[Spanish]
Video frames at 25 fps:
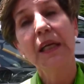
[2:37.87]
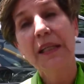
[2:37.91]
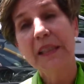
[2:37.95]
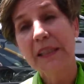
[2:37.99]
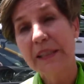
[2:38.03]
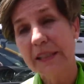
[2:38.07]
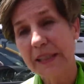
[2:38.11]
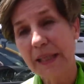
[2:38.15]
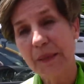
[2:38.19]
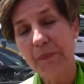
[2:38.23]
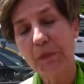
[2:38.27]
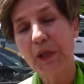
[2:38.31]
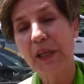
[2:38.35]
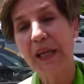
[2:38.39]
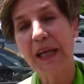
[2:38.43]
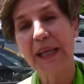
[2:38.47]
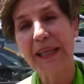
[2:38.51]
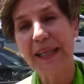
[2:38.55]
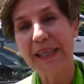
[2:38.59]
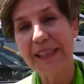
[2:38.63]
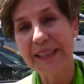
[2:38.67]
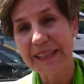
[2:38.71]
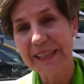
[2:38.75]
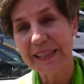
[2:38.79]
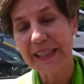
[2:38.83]
necesitamos
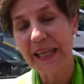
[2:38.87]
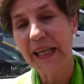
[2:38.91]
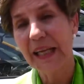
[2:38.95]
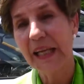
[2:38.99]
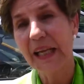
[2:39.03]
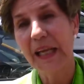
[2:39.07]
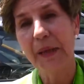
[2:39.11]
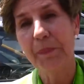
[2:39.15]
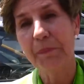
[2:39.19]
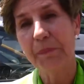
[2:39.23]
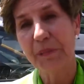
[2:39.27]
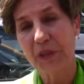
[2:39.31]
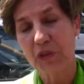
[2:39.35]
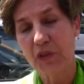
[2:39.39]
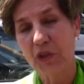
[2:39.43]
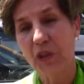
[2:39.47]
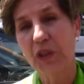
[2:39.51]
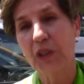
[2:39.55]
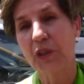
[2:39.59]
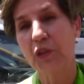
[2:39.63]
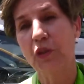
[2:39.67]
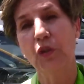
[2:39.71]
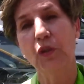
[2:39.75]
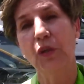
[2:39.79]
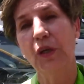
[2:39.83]
canalizar las
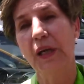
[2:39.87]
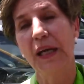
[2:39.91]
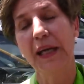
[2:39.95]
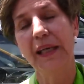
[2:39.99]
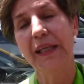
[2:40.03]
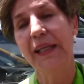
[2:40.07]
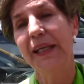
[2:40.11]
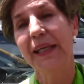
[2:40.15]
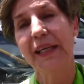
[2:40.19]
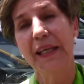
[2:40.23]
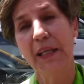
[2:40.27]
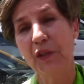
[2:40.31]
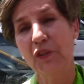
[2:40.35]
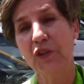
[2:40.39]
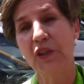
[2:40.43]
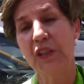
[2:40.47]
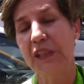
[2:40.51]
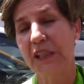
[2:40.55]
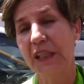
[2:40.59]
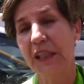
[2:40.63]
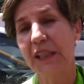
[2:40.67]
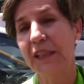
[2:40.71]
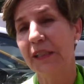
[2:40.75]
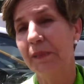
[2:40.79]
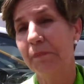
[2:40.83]
expresiones ciudadanas que no se
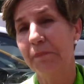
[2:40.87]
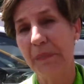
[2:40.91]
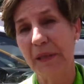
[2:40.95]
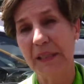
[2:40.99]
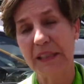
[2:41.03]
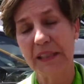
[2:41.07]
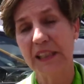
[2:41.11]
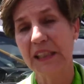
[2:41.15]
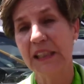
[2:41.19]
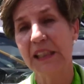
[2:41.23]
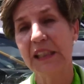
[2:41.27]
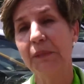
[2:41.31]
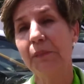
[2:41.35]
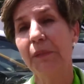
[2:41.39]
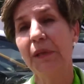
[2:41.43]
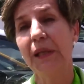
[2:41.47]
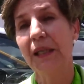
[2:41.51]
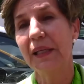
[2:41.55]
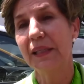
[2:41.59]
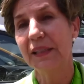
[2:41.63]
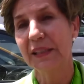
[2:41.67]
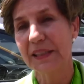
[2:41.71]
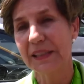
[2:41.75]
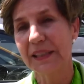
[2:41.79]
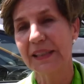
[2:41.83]
sienten partícipes
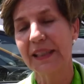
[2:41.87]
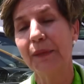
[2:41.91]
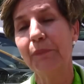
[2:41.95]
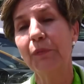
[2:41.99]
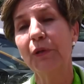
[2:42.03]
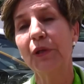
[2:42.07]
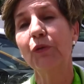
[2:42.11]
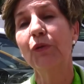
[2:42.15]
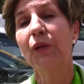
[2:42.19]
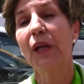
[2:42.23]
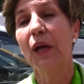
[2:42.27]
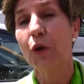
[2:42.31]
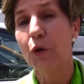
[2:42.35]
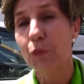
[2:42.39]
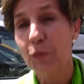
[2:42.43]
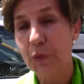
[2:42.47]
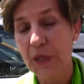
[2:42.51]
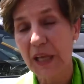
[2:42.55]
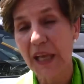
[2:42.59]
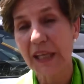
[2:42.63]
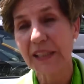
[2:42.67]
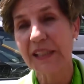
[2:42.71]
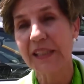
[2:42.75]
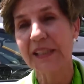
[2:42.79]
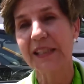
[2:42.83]
y necesitamos que una
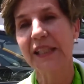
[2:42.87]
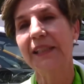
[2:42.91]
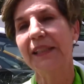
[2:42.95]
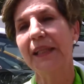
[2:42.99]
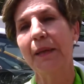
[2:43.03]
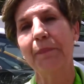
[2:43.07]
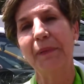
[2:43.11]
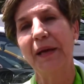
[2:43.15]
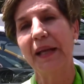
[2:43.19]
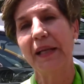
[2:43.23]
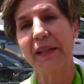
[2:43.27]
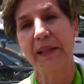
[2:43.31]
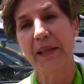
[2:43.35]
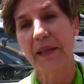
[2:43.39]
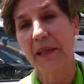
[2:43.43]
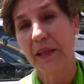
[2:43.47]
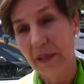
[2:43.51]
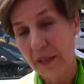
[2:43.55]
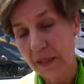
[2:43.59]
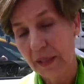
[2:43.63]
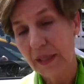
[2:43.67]
comunidad se sienta parte.